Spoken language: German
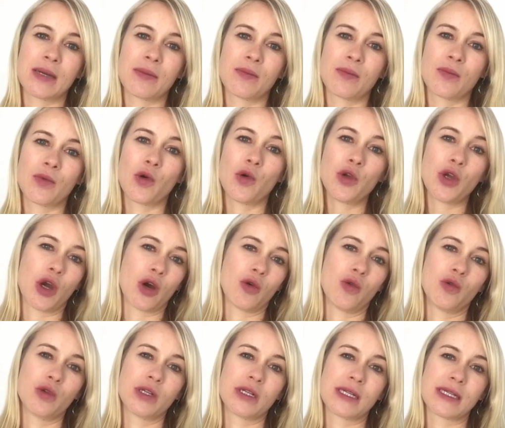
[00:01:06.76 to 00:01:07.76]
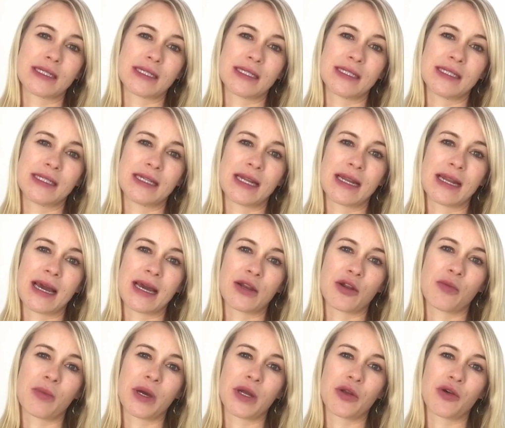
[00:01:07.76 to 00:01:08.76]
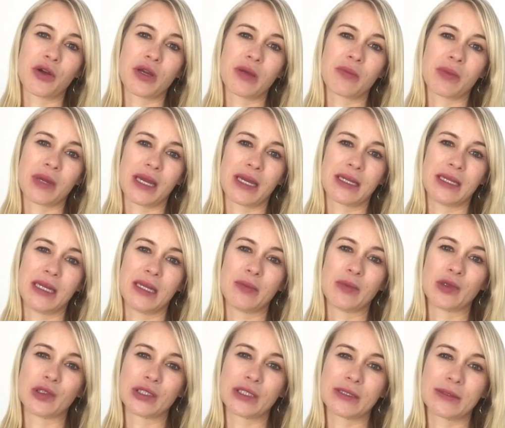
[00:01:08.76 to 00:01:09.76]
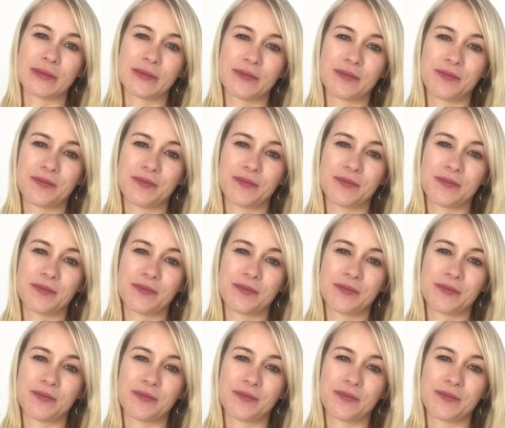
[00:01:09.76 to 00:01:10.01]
ähm, ja, ohne dass ich sie danach nochmal neu imprägnieren muss.